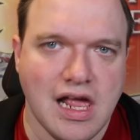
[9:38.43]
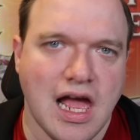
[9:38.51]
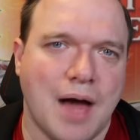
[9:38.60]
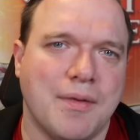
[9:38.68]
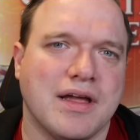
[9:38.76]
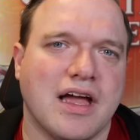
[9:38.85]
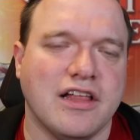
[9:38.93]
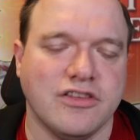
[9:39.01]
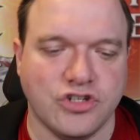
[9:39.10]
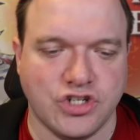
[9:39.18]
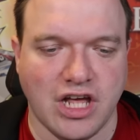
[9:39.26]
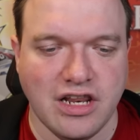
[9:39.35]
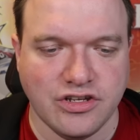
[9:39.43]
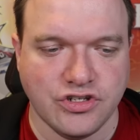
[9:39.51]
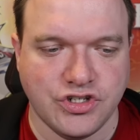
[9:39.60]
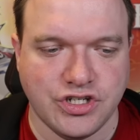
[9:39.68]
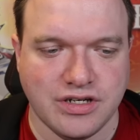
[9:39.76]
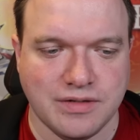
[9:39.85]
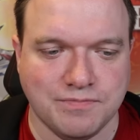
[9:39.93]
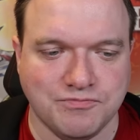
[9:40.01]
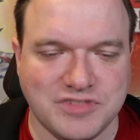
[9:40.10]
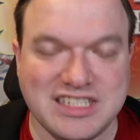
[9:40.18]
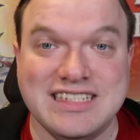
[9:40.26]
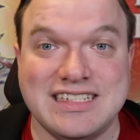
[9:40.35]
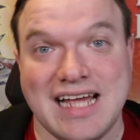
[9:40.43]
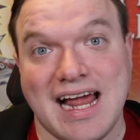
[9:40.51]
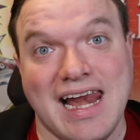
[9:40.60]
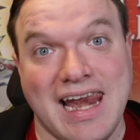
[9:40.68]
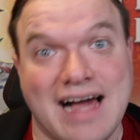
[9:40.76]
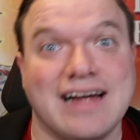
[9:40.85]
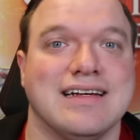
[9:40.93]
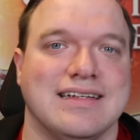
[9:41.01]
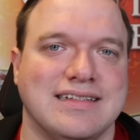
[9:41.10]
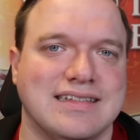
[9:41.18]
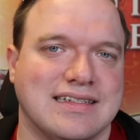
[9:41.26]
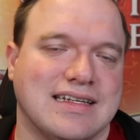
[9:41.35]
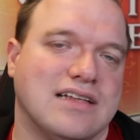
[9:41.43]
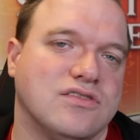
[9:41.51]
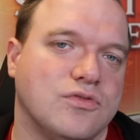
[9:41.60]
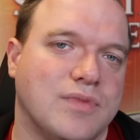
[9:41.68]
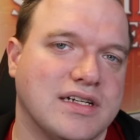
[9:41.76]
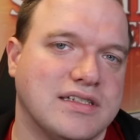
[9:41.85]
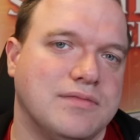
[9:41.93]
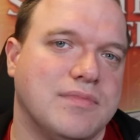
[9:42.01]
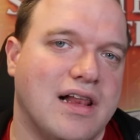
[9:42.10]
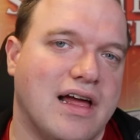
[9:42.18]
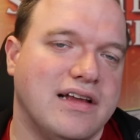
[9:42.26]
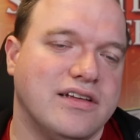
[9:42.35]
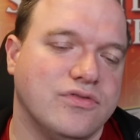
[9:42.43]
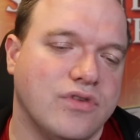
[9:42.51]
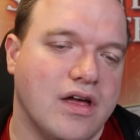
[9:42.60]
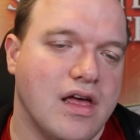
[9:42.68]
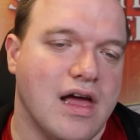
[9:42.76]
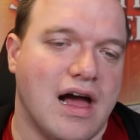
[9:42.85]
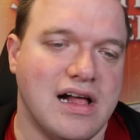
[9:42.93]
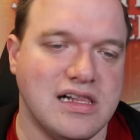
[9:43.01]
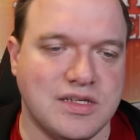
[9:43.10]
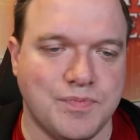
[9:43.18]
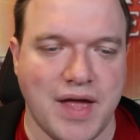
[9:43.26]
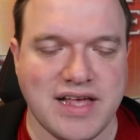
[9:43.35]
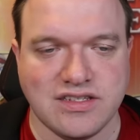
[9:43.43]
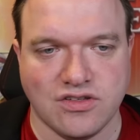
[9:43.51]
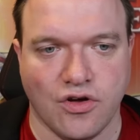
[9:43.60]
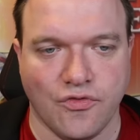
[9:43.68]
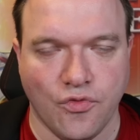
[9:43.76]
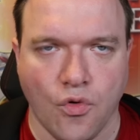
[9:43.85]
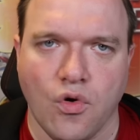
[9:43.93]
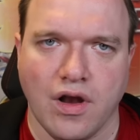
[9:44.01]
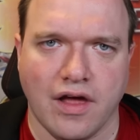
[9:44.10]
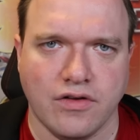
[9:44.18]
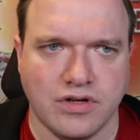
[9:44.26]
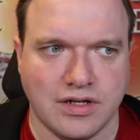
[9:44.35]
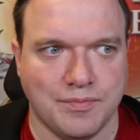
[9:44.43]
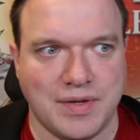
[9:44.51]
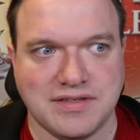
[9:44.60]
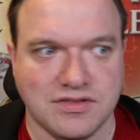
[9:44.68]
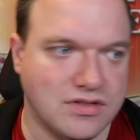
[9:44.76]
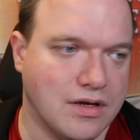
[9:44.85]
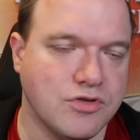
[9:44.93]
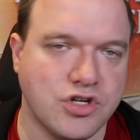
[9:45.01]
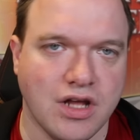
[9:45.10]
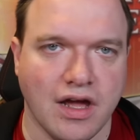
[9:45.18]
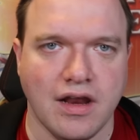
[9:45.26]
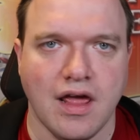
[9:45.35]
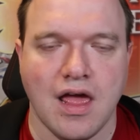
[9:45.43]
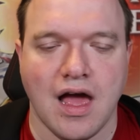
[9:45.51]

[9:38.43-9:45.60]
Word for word: aber gerade eine Challenge, ähm, die sehr lang ist, kannst du maximal eigentlich nur als Best-of hochladen oder ein Beste zusammenschneiden.